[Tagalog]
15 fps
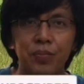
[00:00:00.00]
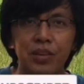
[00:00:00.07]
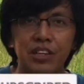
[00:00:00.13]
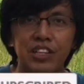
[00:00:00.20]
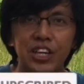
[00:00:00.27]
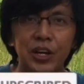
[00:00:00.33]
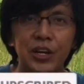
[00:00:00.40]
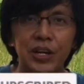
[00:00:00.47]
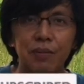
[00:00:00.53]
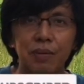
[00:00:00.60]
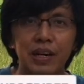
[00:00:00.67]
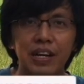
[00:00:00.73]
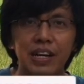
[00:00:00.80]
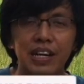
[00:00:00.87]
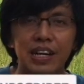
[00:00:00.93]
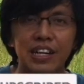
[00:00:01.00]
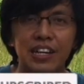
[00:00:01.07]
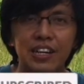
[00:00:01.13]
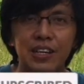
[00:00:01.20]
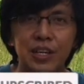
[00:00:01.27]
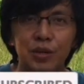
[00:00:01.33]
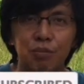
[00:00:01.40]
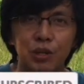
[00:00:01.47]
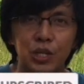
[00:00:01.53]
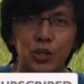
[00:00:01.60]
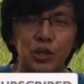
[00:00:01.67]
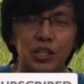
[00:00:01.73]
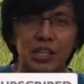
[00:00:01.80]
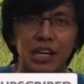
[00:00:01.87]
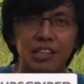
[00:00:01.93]
share ng mga
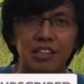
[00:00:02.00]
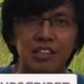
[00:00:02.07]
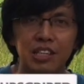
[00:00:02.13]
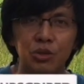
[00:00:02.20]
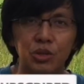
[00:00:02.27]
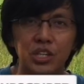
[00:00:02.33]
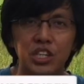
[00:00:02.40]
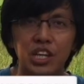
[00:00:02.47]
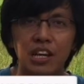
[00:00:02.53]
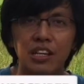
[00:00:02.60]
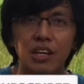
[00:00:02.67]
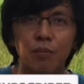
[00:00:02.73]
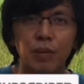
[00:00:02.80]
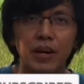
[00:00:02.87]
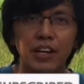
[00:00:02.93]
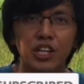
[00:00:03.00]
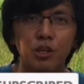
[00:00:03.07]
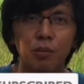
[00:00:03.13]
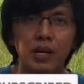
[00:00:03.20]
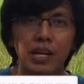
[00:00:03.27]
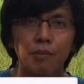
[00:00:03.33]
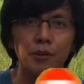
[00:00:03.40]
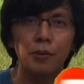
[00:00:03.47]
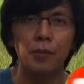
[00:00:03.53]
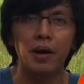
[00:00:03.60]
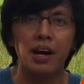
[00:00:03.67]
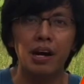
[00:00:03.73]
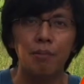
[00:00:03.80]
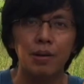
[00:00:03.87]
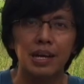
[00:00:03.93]
videos natin dito sa channel para dumarami yung
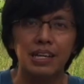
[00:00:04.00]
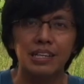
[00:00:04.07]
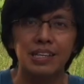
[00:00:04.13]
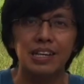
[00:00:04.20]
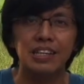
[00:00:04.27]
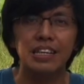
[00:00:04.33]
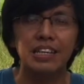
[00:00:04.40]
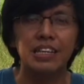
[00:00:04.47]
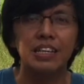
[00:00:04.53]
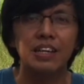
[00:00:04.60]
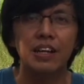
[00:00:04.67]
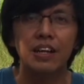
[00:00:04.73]
mga ka-vlogs natin.